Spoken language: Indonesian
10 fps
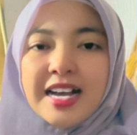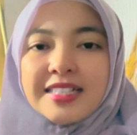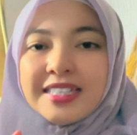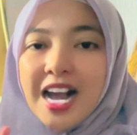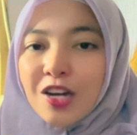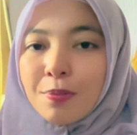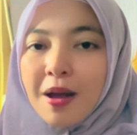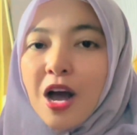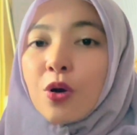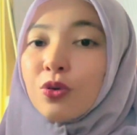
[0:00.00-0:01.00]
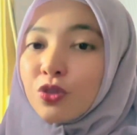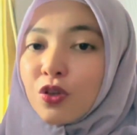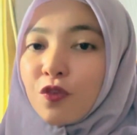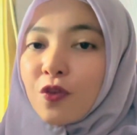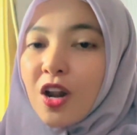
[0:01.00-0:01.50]
Jangan lupa
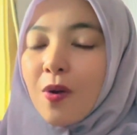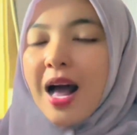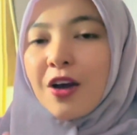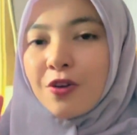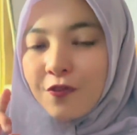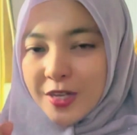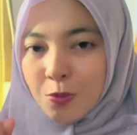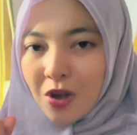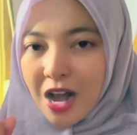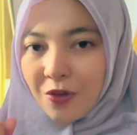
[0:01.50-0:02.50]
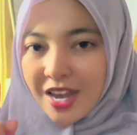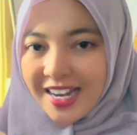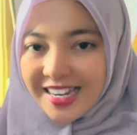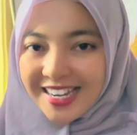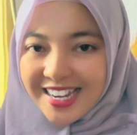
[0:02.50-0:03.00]
untuk follow akun Facebook aku yang
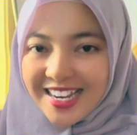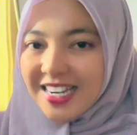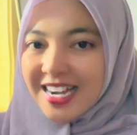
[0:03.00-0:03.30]
ini